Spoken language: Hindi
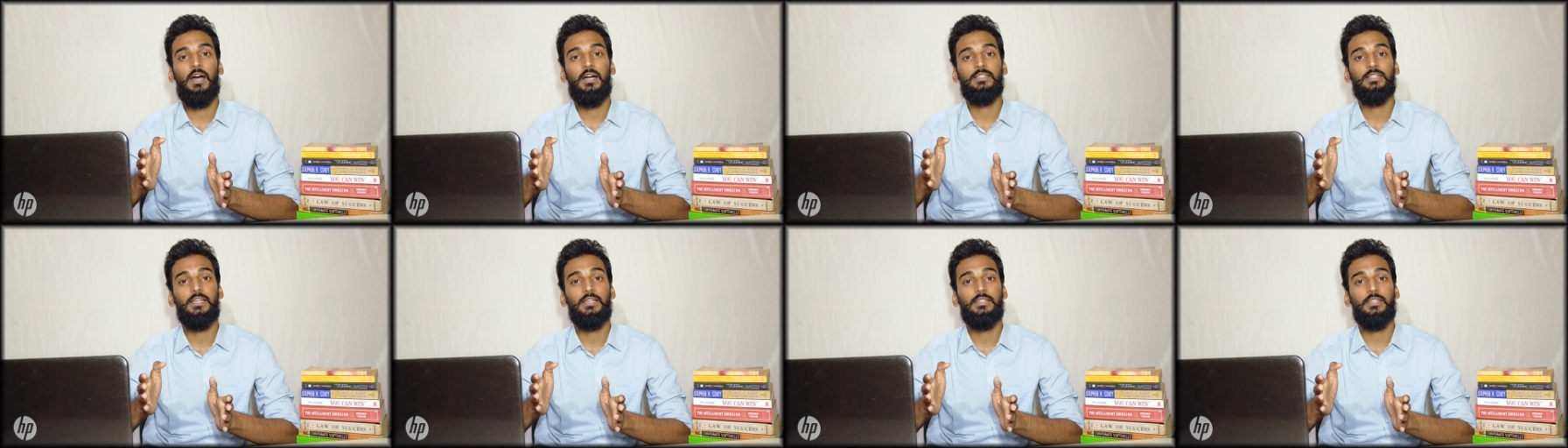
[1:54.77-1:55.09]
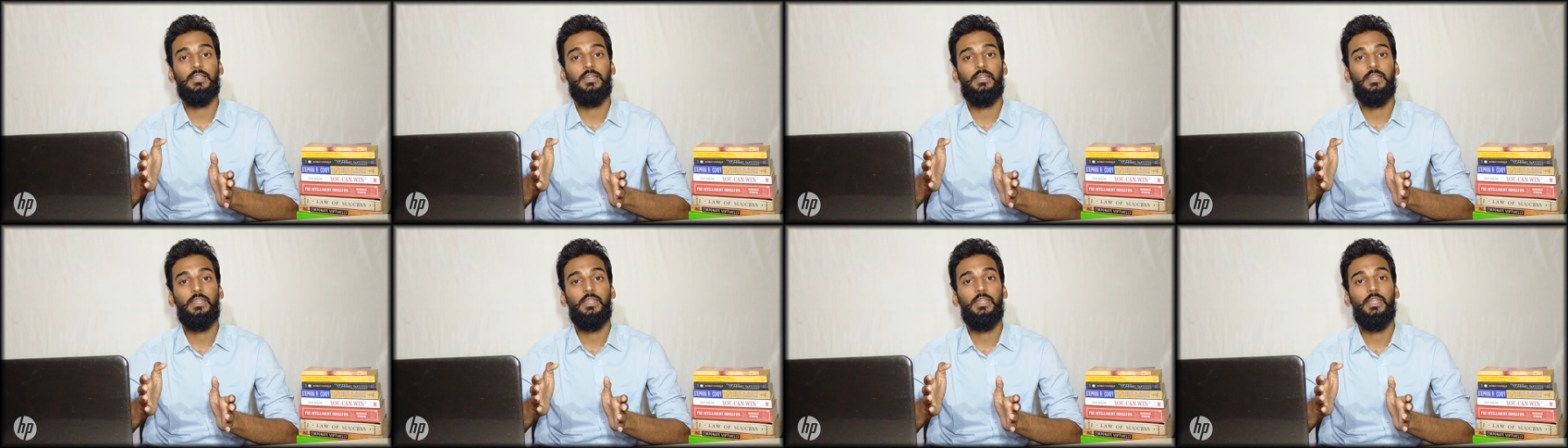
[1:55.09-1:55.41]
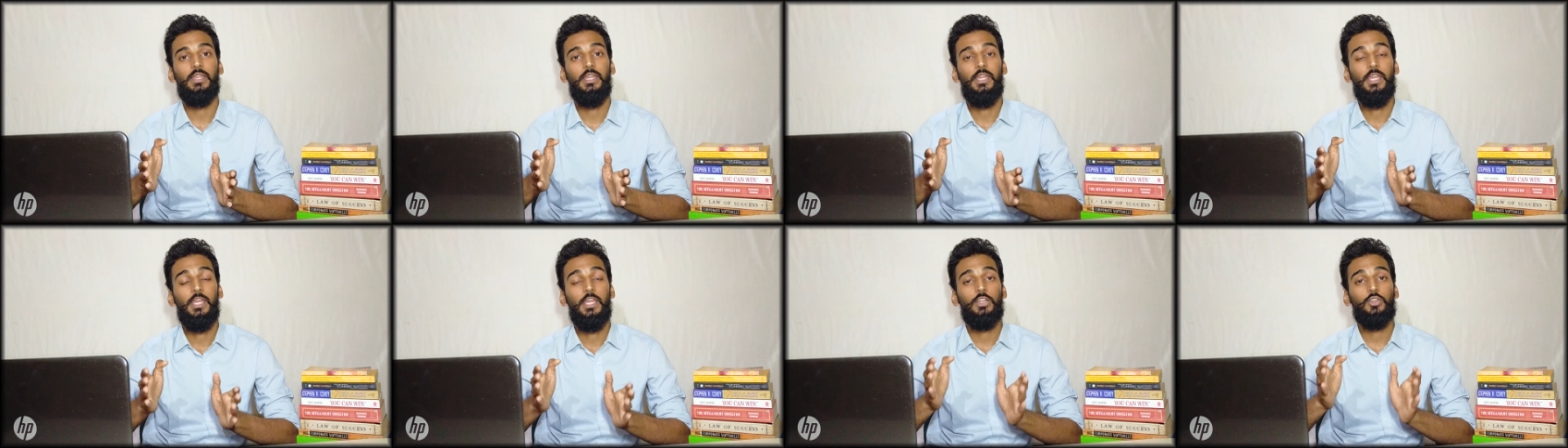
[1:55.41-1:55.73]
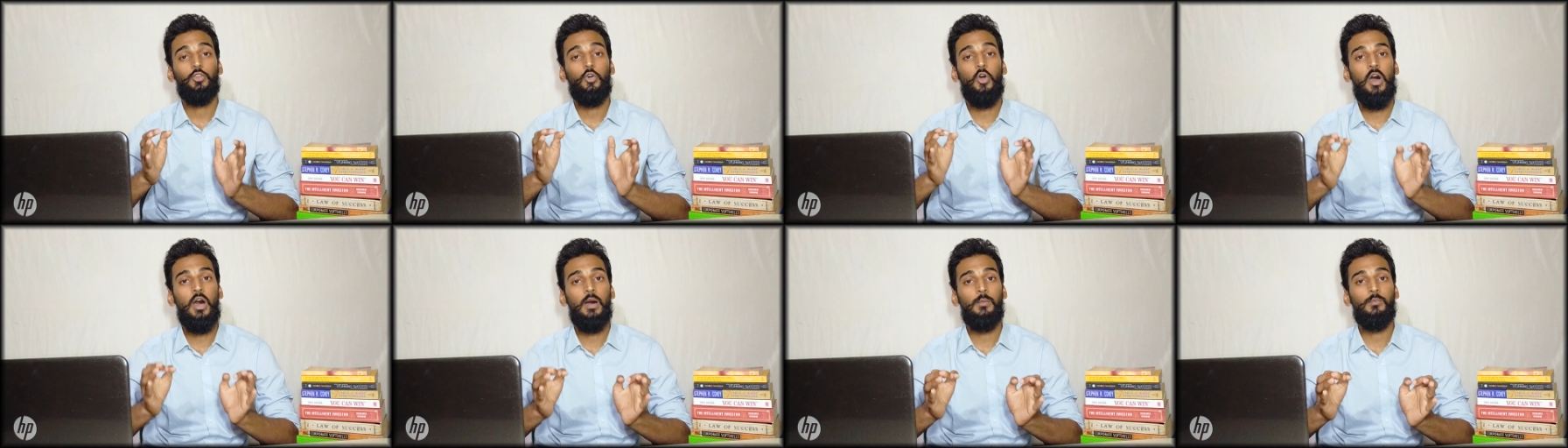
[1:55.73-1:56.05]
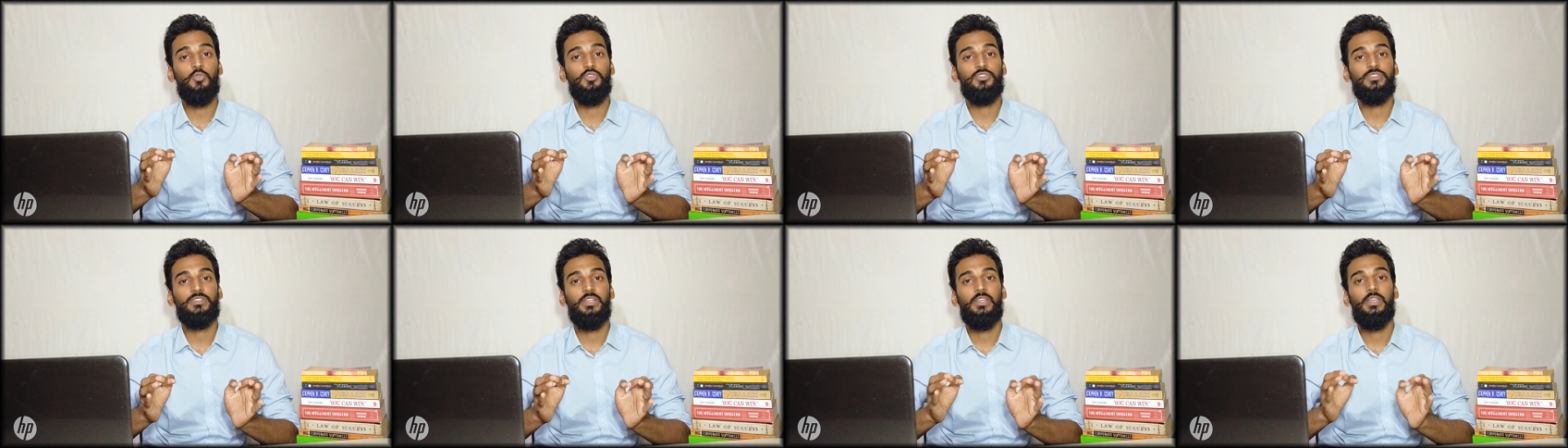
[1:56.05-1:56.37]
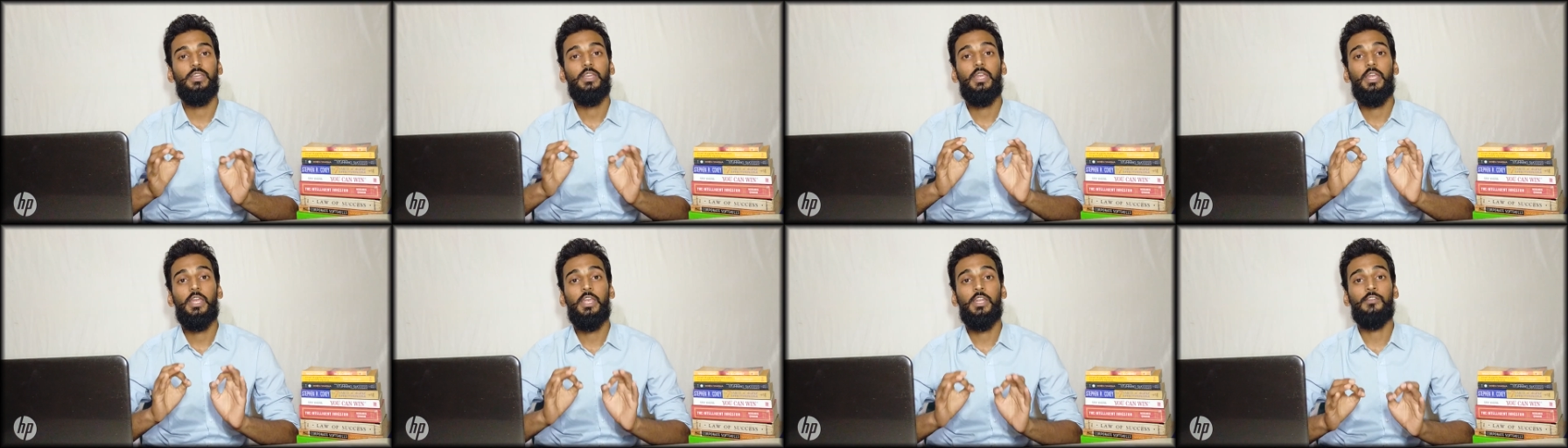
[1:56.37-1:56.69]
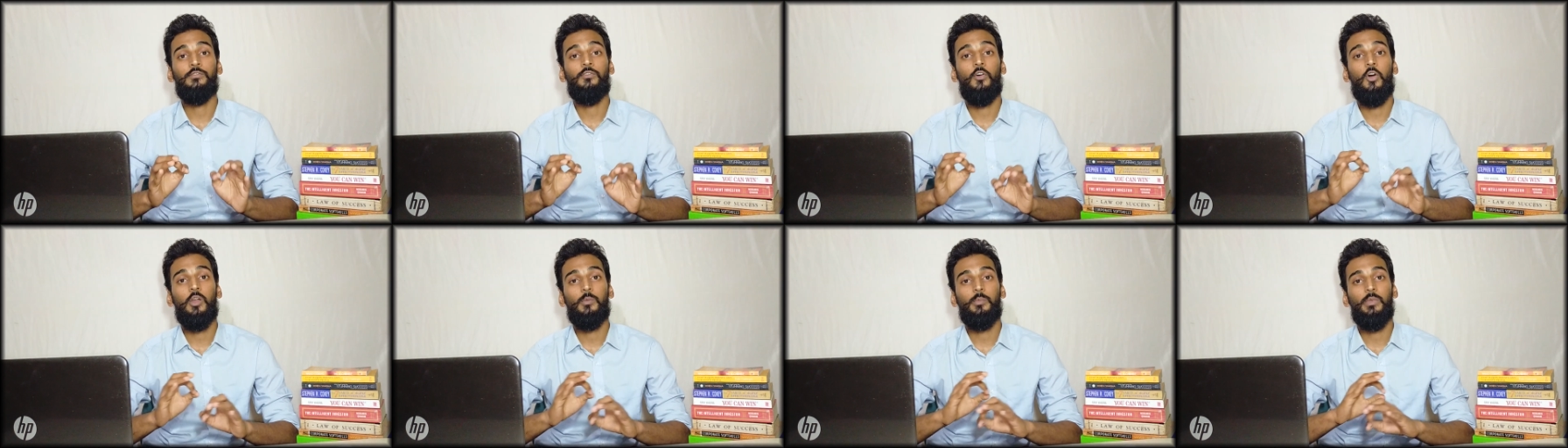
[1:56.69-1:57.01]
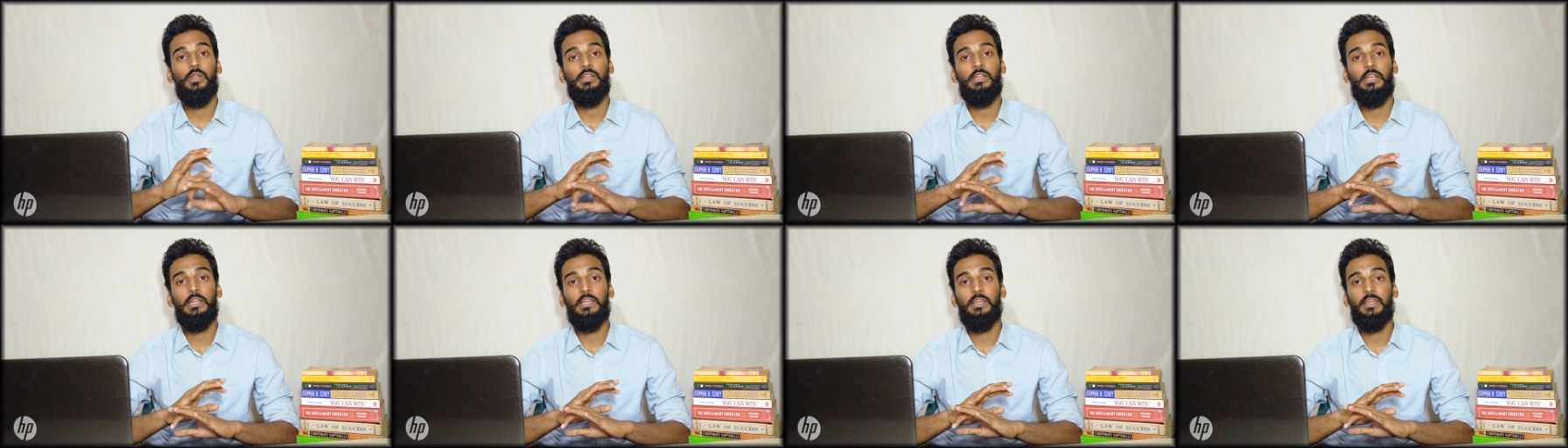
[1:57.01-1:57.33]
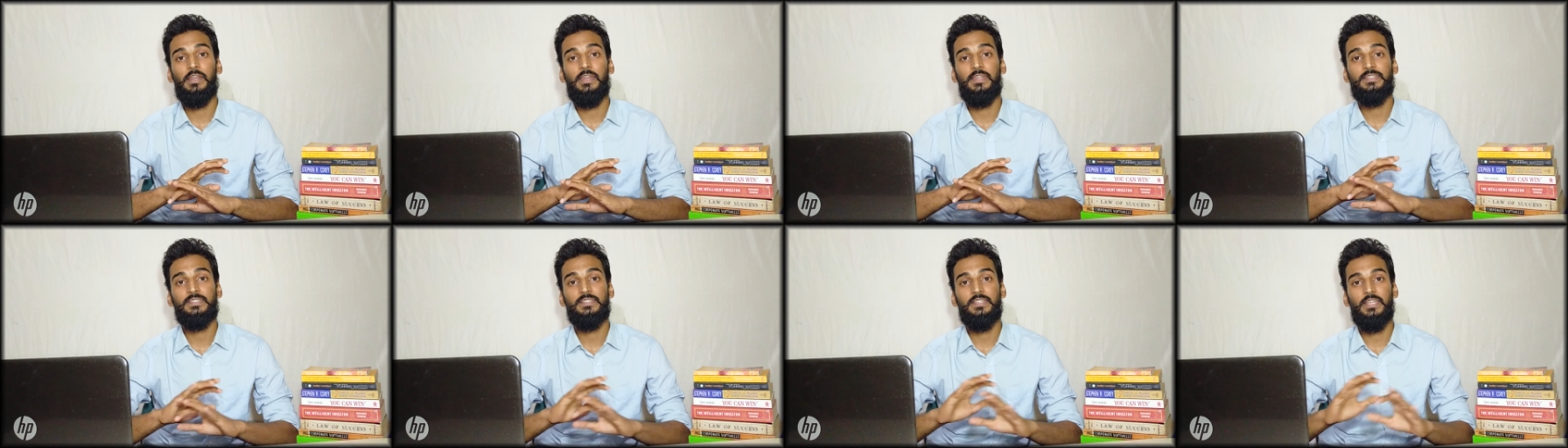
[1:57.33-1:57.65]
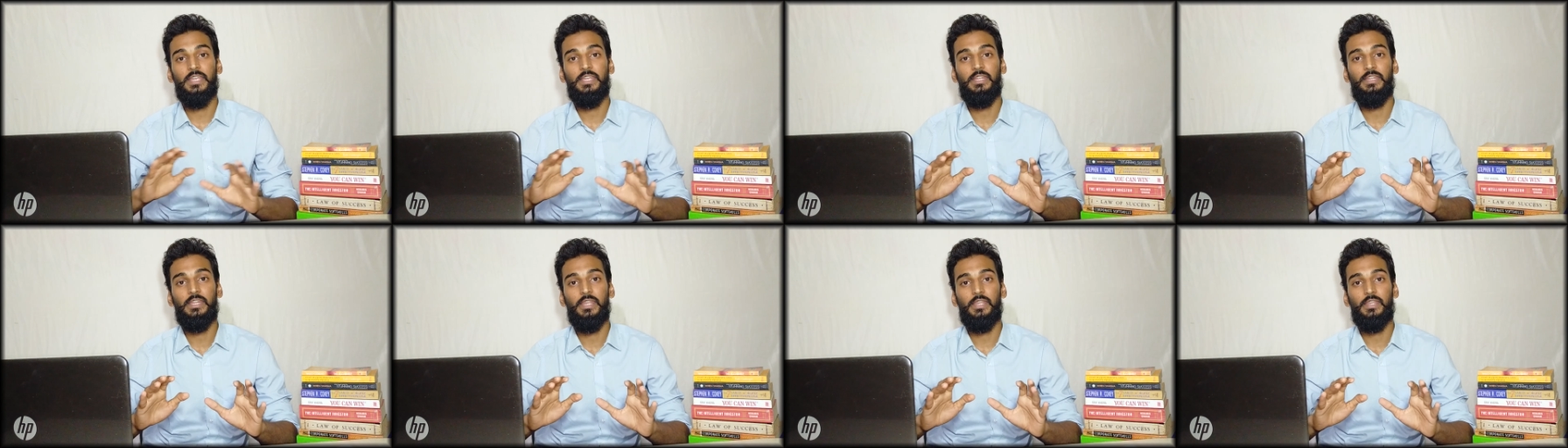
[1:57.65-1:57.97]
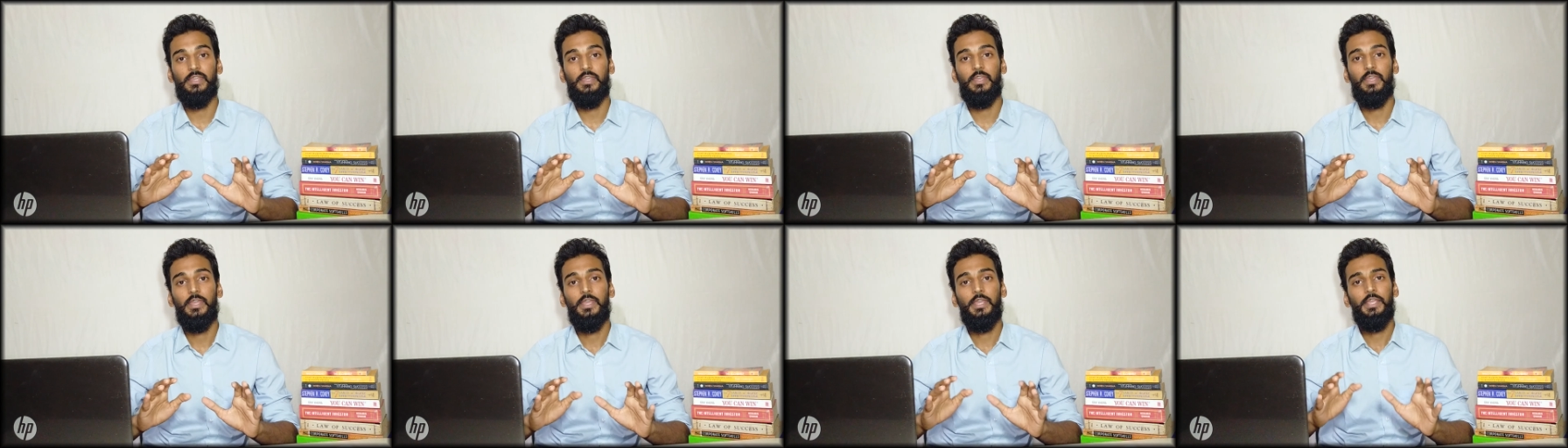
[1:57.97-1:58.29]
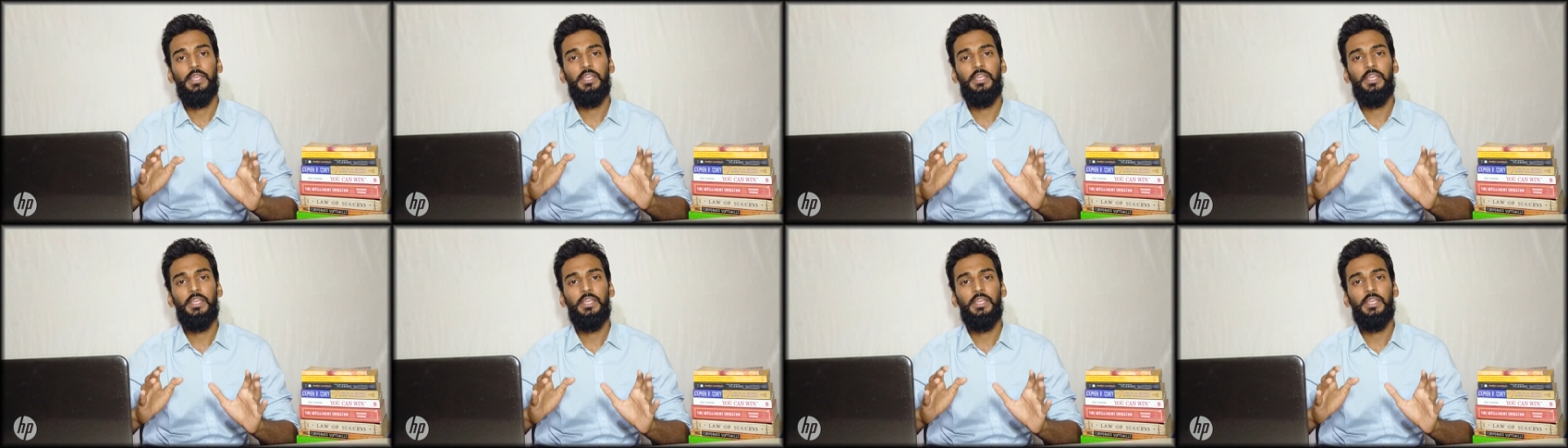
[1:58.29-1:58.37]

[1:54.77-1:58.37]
के आ जाता है तो हम उसे इन्वायरमेंट क्लियरेंस नहीं देंगे